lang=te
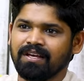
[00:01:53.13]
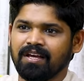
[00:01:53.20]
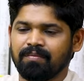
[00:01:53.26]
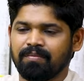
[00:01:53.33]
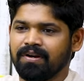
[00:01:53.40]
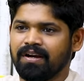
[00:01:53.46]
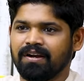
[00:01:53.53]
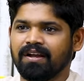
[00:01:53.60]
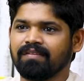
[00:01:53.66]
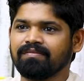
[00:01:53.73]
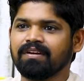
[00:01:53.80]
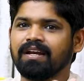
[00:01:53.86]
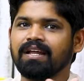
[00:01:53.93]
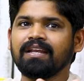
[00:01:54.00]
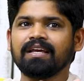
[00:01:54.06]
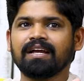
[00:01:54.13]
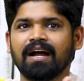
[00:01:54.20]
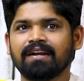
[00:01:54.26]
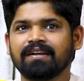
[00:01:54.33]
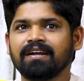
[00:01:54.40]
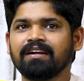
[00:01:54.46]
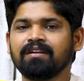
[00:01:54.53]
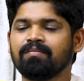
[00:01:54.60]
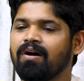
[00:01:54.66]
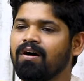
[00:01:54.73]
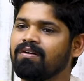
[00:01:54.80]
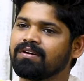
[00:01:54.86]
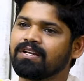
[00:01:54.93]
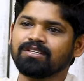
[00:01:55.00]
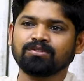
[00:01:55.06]
ఇప్పుడు ఎండ్ ఆఫ్ ద డే నీ కంటెంట్
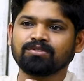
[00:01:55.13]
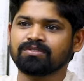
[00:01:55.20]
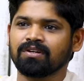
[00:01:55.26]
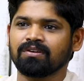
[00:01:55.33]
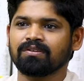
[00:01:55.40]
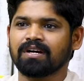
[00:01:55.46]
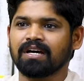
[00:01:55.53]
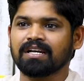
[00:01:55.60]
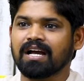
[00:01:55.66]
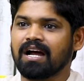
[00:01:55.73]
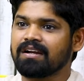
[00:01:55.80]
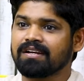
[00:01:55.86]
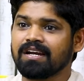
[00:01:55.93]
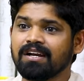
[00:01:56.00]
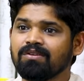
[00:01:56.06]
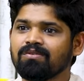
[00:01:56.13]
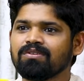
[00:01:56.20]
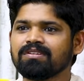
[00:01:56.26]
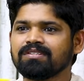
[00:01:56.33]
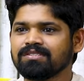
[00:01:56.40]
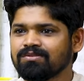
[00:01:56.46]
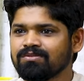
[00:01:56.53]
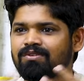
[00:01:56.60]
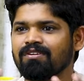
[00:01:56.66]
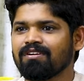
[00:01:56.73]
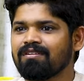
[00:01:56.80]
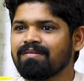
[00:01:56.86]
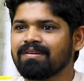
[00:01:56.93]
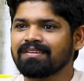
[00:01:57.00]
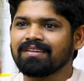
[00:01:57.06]
బాగుంటే చూస్తారు కానీ కంటెంట్ గురించి నువ్వు
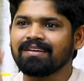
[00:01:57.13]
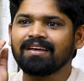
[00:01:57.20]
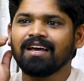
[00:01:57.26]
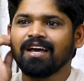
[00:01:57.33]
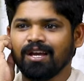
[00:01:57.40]
గొడవ పడితే